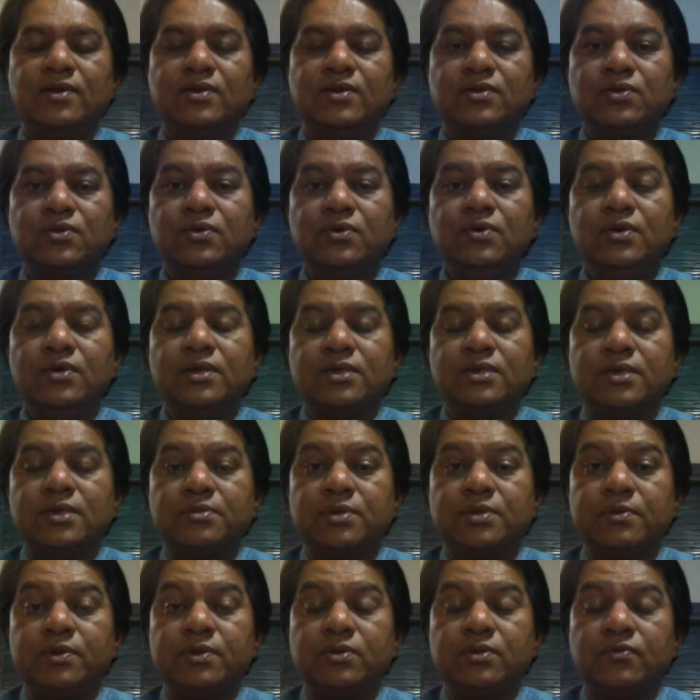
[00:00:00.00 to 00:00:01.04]
तो
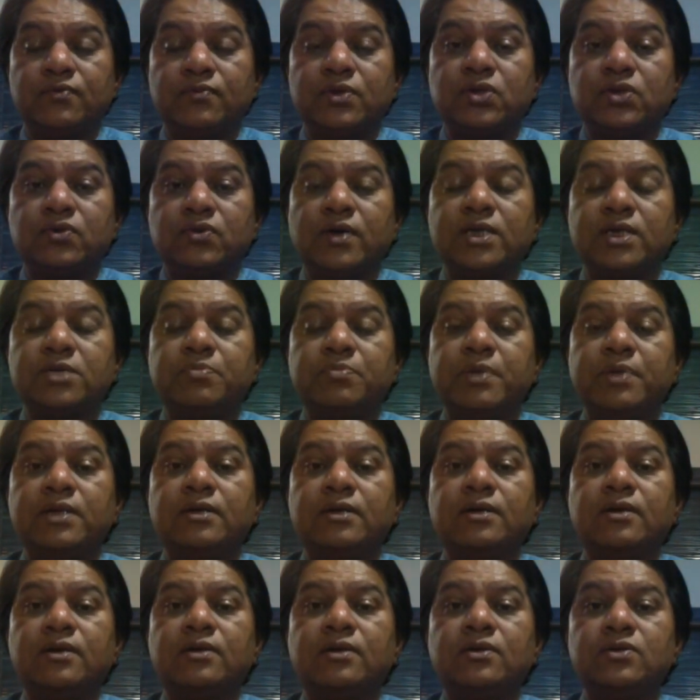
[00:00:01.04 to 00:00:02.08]
सबसे पहले तो विश्वास पैदा
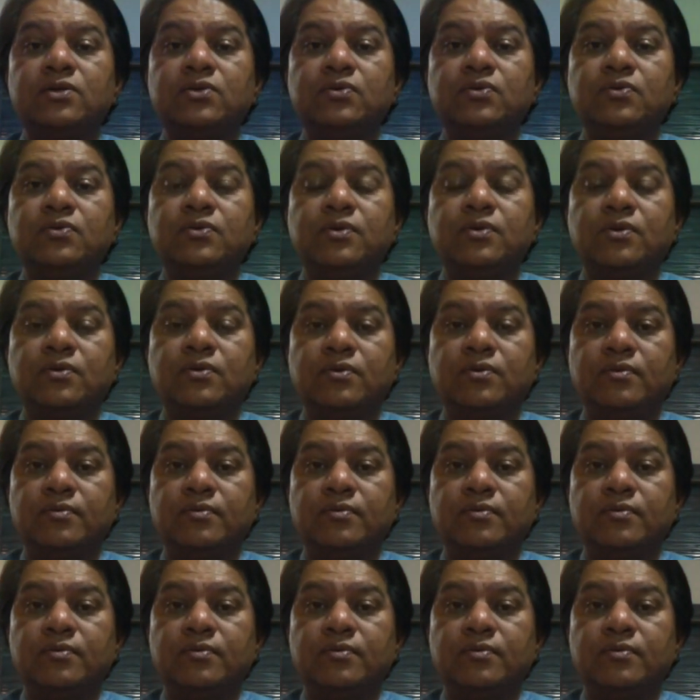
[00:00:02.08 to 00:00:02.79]
करना शुरू करो